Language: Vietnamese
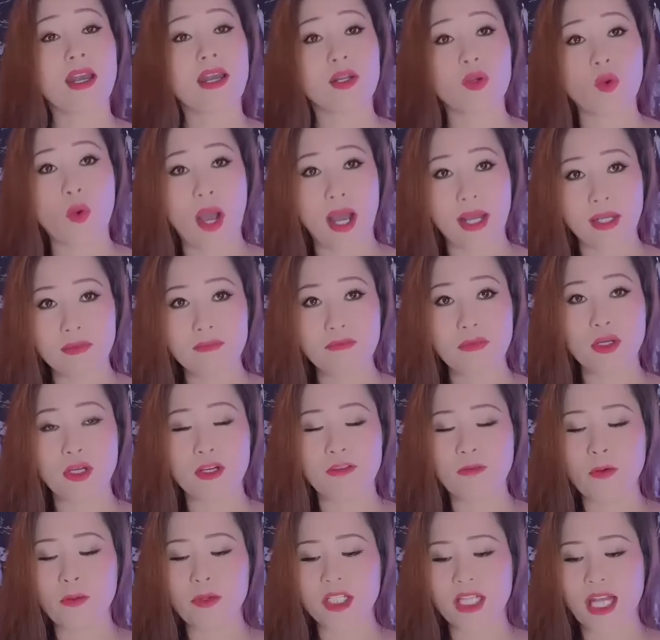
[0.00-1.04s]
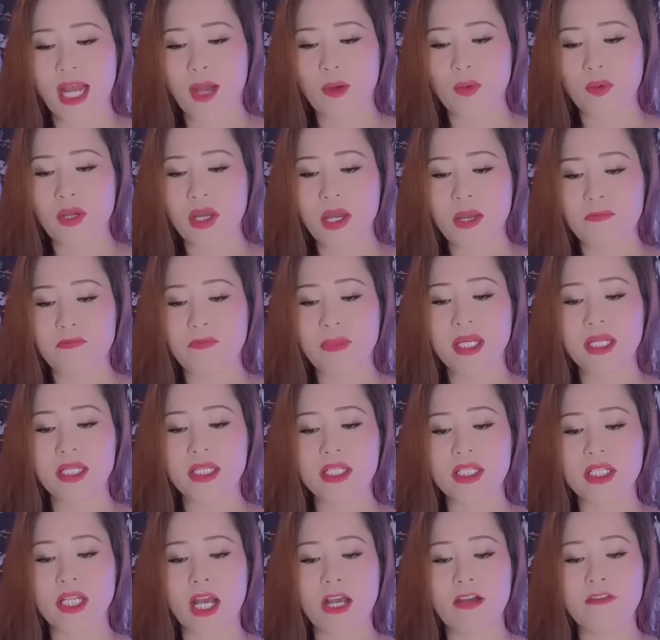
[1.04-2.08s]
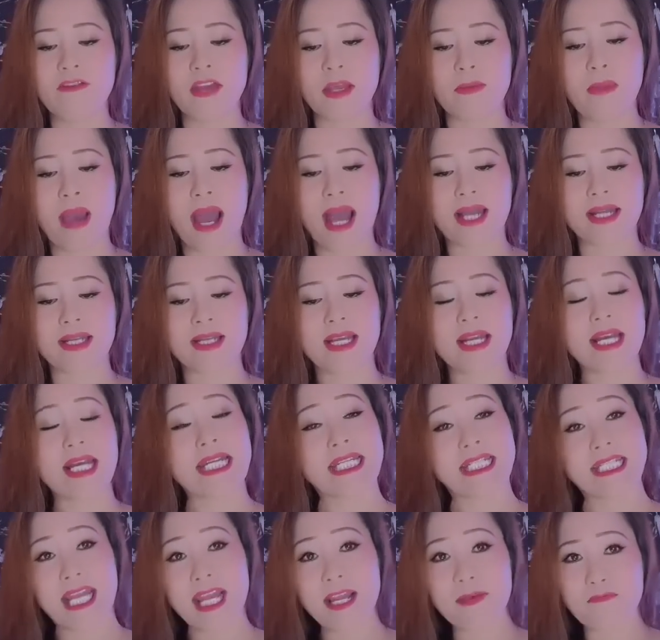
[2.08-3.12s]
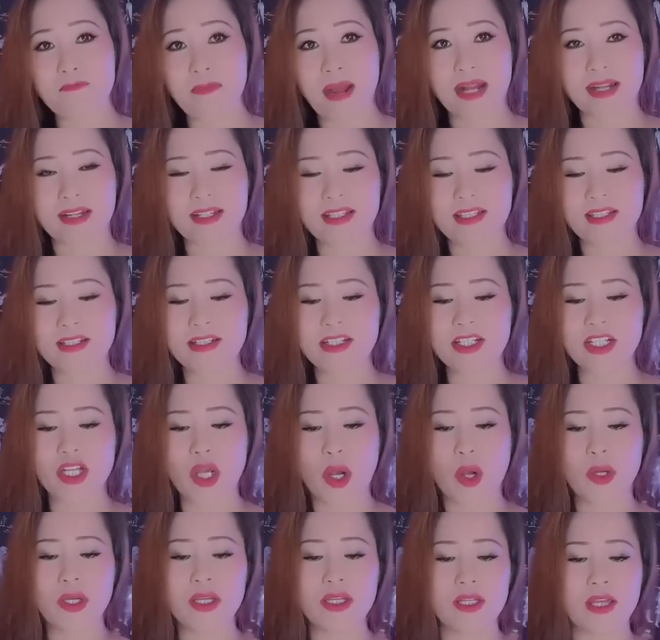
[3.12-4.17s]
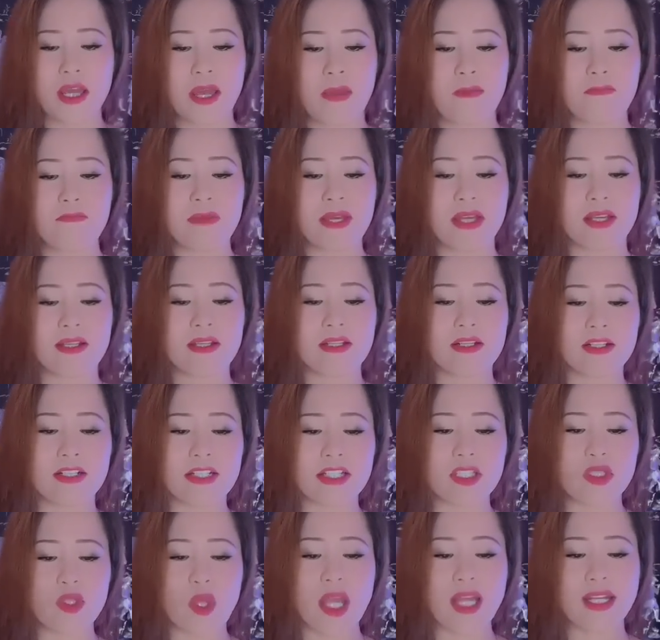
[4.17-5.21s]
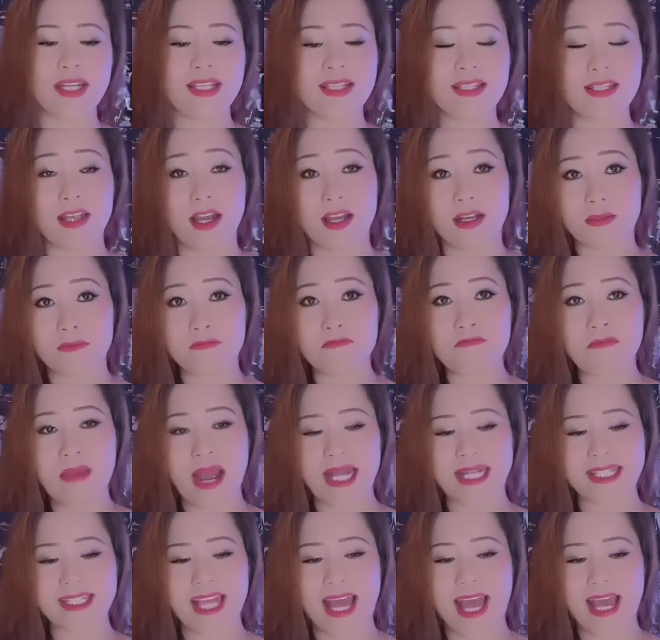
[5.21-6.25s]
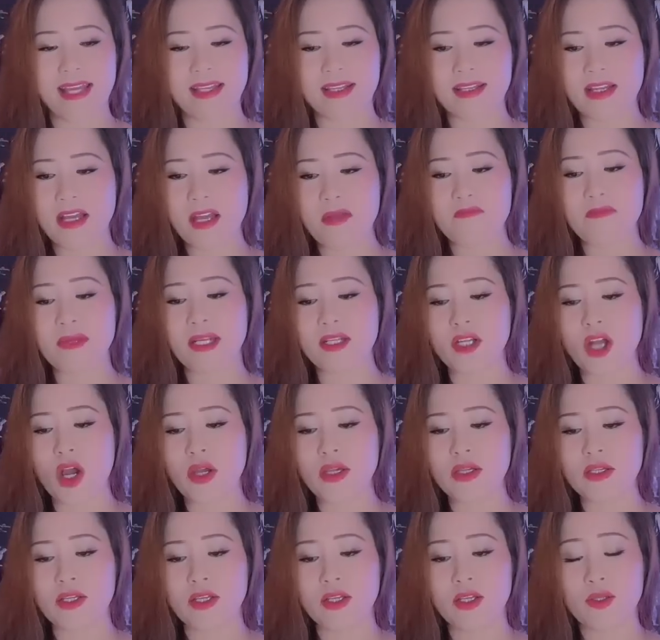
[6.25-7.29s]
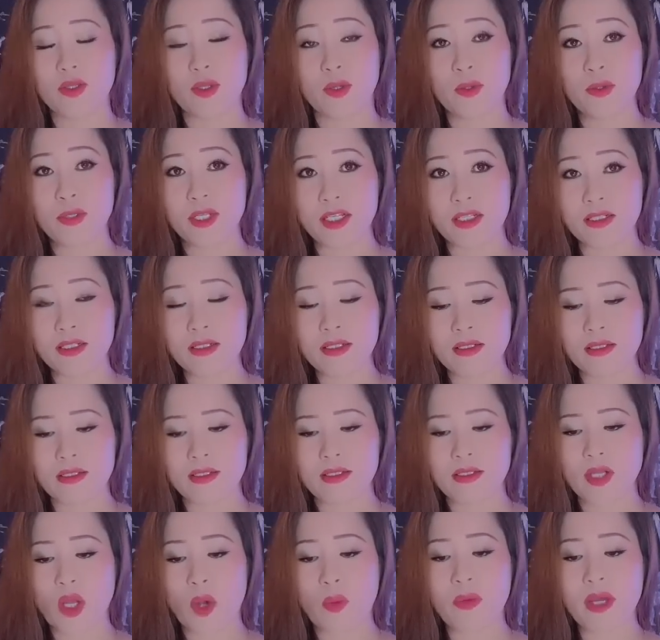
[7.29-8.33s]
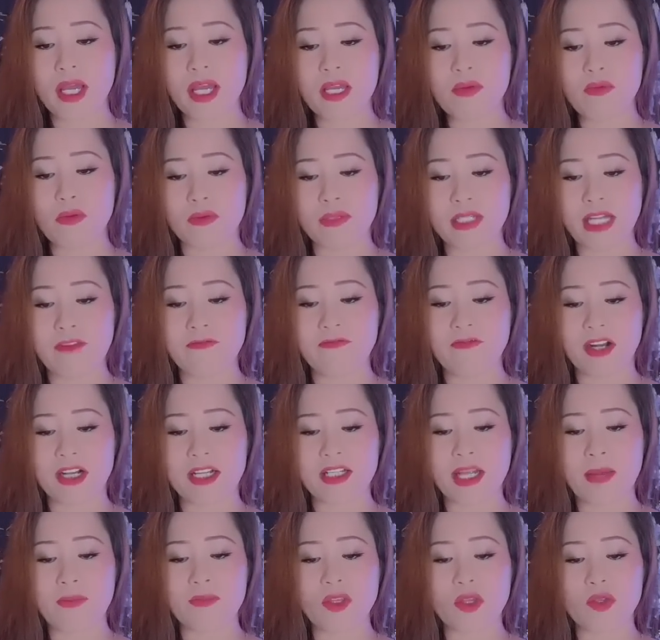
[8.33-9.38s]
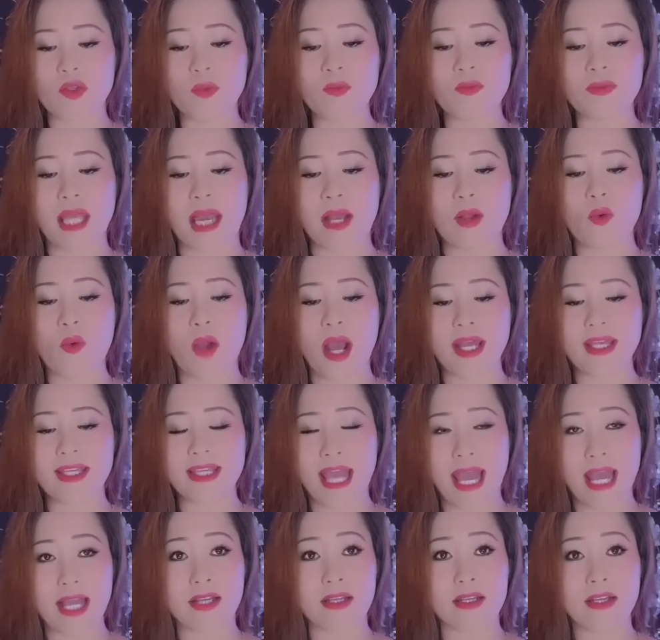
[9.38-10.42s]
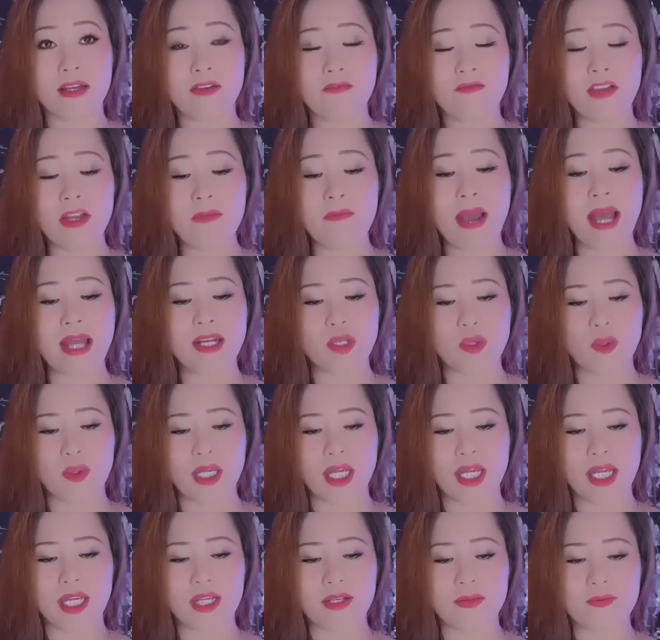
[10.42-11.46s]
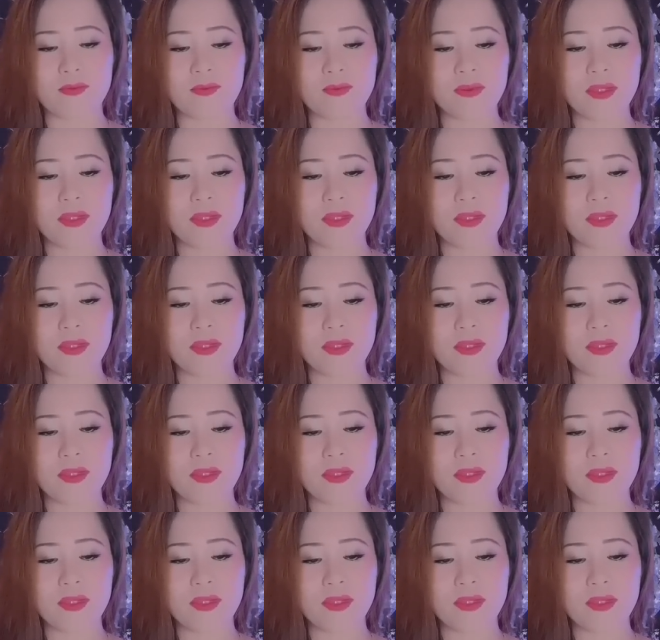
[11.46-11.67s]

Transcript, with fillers: Khoảng 10 phút sau, Bình trở về bàn, nét mặt tươi rói, miệng cười tét đến tận mang tai. Bình nói, Thủ trưởng, đồng ý 100% cho chúng ta quá gian với ba điều kiện.